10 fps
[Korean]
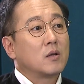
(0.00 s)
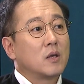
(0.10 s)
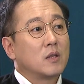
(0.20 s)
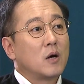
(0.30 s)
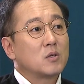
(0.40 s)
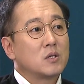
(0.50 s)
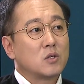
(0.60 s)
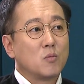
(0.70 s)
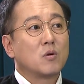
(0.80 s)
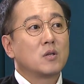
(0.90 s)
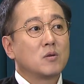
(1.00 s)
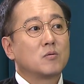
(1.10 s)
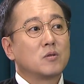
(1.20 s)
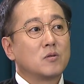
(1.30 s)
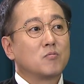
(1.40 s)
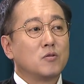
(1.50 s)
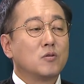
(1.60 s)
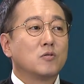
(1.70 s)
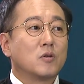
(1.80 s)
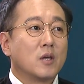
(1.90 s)
이렇게 나오시는 전문가들
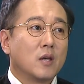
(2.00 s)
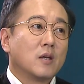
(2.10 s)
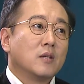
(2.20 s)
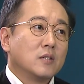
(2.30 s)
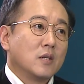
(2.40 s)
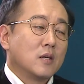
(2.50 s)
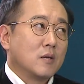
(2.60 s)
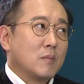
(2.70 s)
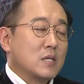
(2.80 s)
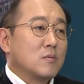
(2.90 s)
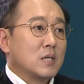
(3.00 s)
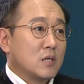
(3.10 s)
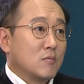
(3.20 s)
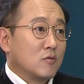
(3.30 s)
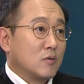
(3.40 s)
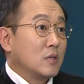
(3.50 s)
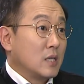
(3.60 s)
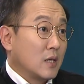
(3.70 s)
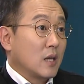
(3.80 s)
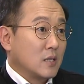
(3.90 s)
분들 중에 이제 말씀하시는
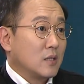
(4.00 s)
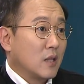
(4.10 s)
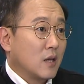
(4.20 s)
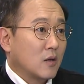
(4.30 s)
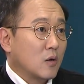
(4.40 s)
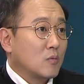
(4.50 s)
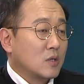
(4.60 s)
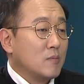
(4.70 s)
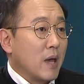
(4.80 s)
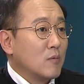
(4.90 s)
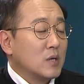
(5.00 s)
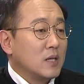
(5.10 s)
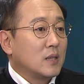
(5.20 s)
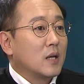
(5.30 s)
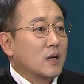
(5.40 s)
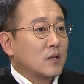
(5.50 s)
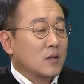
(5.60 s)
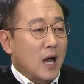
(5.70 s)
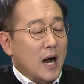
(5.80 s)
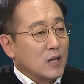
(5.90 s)
분들이 계신데 그럼 그 매물이
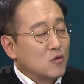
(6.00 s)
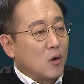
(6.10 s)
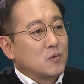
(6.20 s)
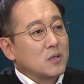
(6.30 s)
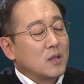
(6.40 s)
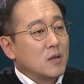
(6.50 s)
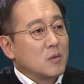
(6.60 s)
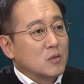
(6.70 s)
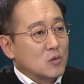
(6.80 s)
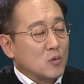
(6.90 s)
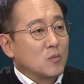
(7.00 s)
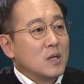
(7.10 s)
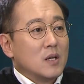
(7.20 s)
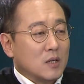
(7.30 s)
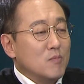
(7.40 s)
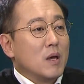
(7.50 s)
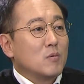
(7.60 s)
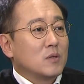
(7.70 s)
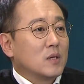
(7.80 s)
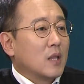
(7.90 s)
있다라는 게 아주 없을 때에 비해서 좀
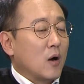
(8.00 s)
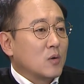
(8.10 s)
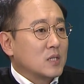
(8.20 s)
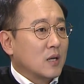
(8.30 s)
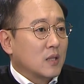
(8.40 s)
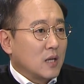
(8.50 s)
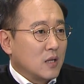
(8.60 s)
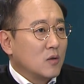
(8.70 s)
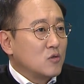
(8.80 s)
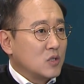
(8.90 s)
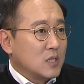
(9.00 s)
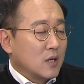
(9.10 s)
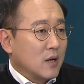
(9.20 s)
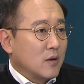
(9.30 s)
급매물들이 나오기 시작했다 이런 취지인가요?